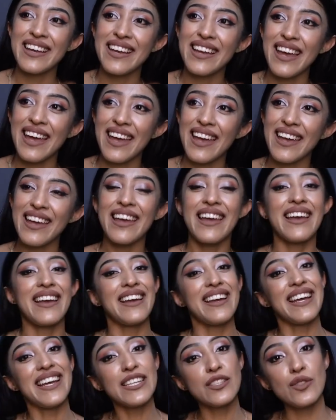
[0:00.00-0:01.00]
que
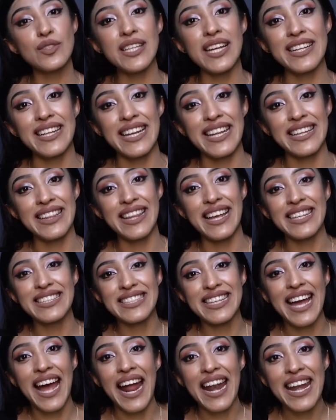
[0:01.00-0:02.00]
estos
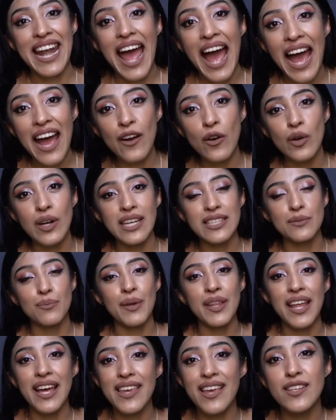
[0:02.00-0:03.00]
atletas ganaron las
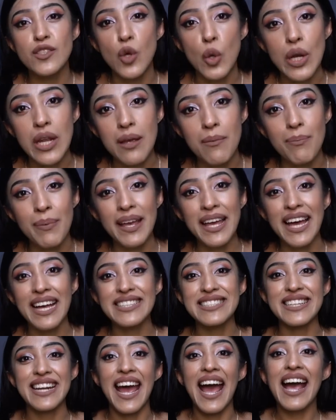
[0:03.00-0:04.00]
medallas
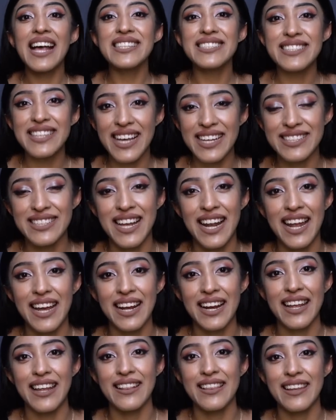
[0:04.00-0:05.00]
olímpicas gracias a
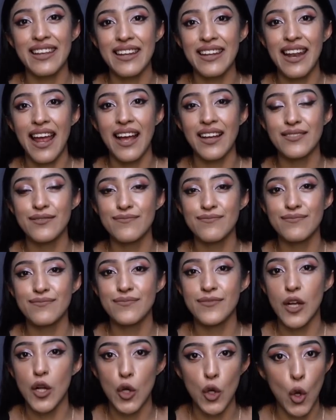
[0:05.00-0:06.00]
la creatina.
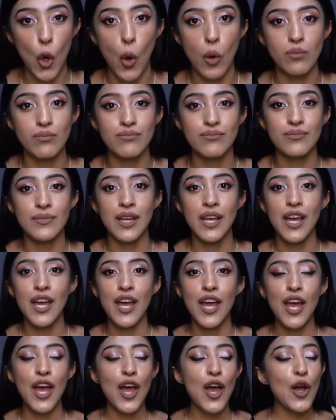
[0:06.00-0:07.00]
No.
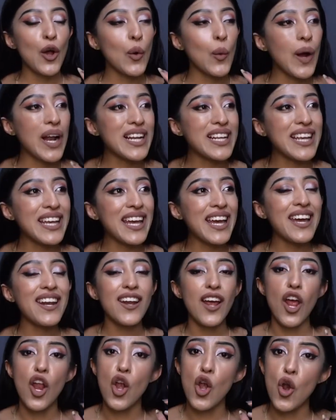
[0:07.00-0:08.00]

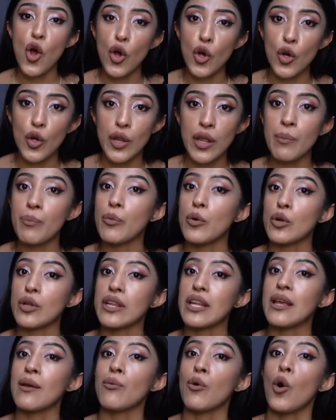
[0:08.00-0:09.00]
Cualquier logro
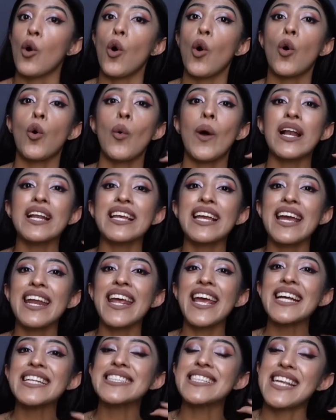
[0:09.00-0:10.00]
deportivo o
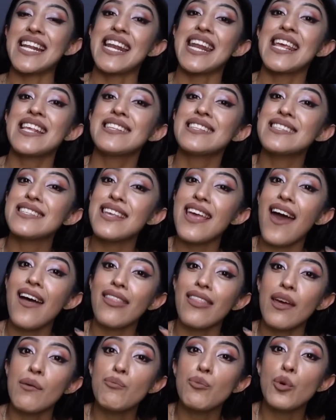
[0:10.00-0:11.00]
cualquier
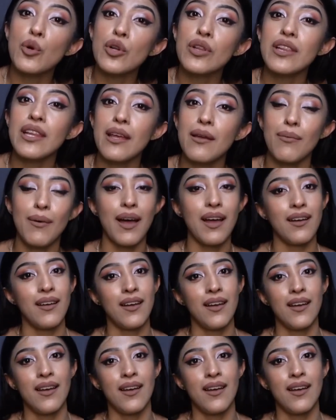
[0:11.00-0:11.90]
excelencia deportiva